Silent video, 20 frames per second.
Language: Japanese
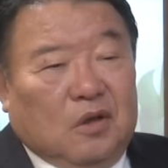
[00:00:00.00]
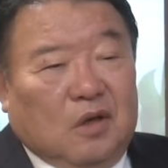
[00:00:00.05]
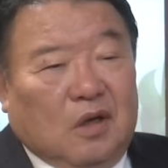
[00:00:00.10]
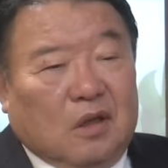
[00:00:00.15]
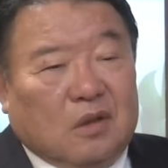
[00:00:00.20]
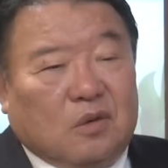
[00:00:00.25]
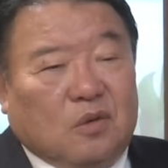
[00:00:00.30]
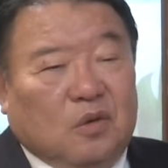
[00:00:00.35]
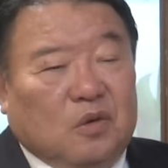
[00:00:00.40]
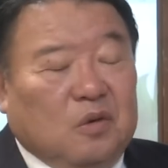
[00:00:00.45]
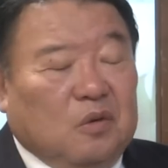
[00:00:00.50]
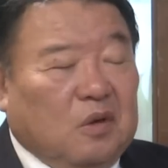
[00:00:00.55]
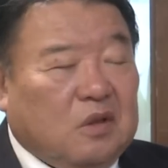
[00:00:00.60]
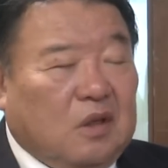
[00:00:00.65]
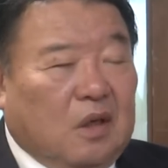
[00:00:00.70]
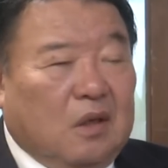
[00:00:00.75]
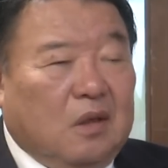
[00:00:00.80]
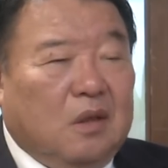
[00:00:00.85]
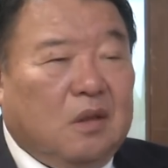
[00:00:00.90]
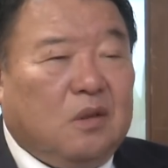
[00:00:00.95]
あそこには
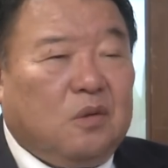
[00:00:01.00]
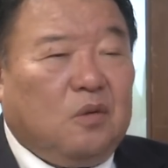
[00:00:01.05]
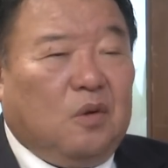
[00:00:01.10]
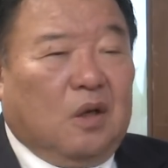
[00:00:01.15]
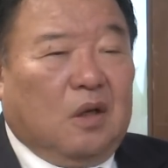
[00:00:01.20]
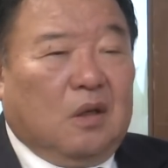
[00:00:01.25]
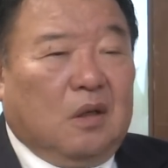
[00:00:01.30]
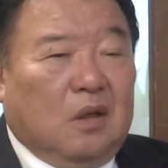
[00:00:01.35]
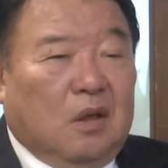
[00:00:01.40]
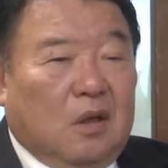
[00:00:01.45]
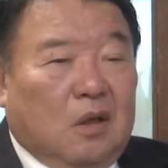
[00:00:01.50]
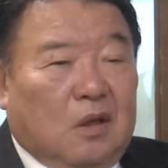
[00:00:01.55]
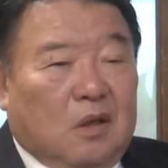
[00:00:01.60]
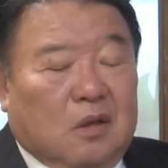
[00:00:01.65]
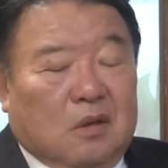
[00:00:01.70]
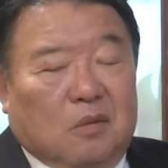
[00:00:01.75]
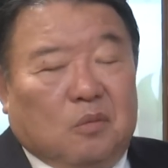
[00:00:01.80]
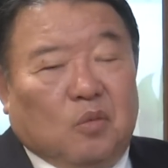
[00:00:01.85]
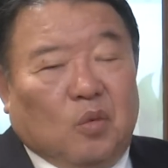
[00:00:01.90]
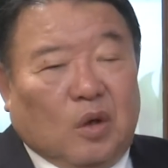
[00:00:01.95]
参列は、
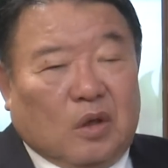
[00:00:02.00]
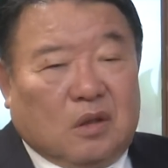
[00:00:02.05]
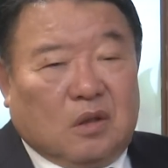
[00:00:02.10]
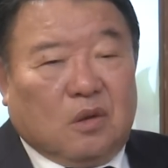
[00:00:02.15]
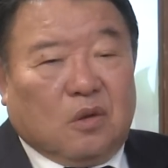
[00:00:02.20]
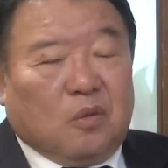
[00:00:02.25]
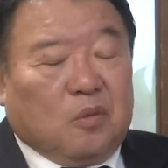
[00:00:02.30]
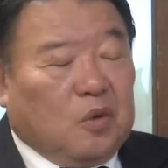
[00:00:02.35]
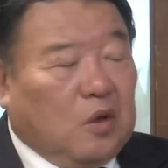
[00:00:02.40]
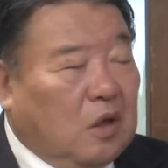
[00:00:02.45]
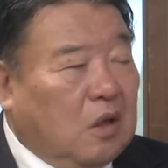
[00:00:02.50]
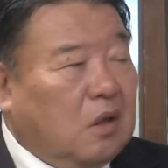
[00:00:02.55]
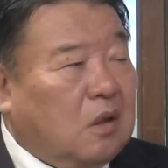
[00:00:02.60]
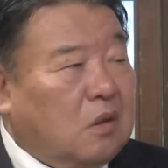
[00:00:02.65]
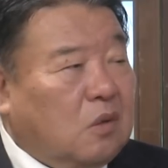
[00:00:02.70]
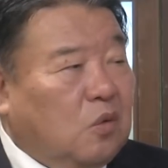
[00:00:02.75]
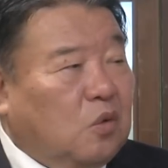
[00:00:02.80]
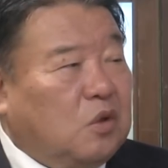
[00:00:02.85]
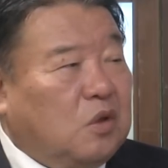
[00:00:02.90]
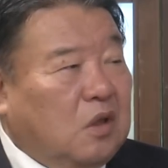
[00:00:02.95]
まあ、秋篠宮
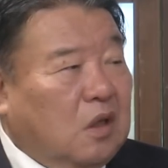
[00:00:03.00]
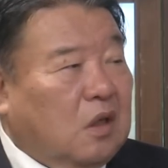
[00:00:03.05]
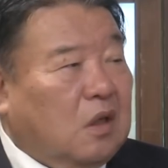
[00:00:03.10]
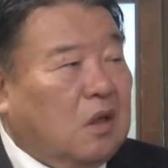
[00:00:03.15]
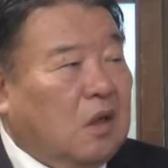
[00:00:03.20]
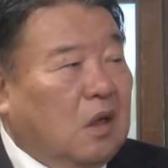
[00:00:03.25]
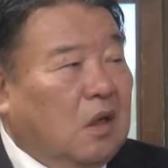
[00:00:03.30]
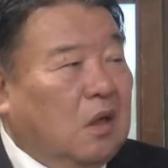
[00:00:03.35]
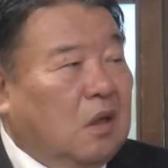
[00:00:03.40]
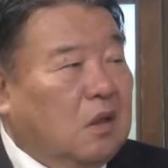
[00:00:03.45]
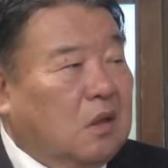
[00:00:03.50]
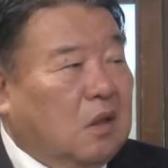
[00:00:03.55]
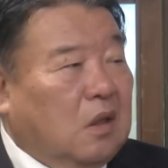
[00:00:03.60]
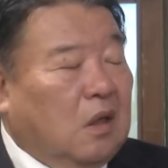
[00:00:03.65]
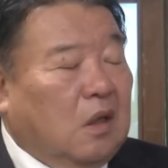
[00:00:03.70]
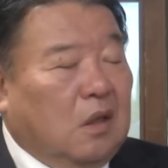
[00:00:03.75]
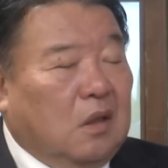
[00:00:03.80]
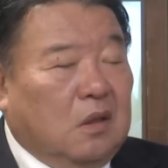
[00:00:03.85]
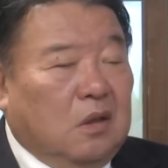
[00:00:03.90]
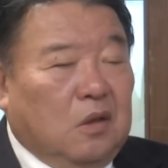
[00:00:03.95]
皇嗣殿下
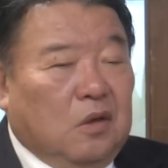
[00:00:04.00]
が